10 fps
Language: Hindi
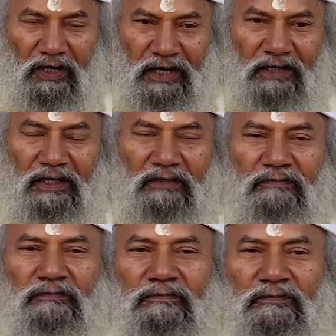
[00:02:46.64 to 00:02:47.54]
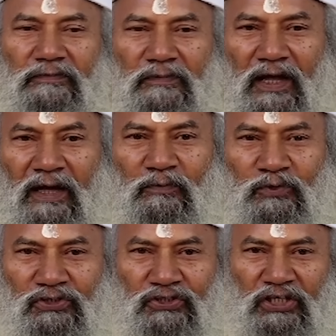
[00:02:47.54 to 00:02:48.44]
लेकिन हम
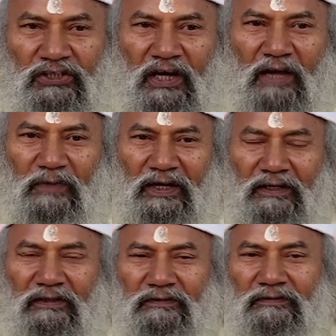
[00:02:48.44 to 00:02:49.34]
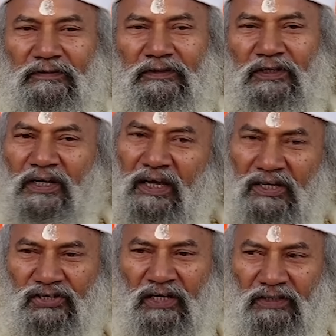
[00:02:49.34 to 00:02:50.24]
उस चेतना में निकल
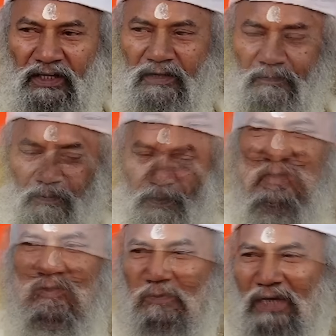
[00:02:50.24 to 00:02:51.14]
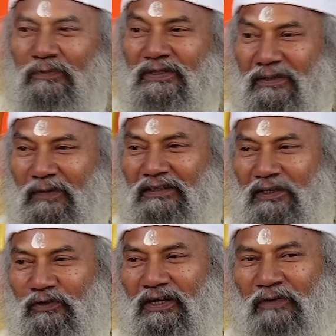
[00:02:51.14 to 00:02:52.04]
सकते हैं क्यों पाँच वर्ष के बाद
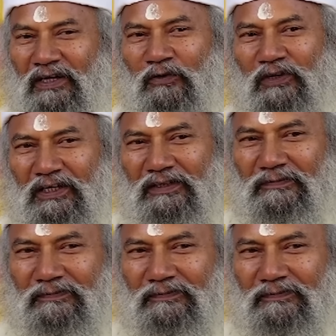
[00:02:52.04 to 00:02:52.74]
क्यों नहीं अभी क्यों नहीं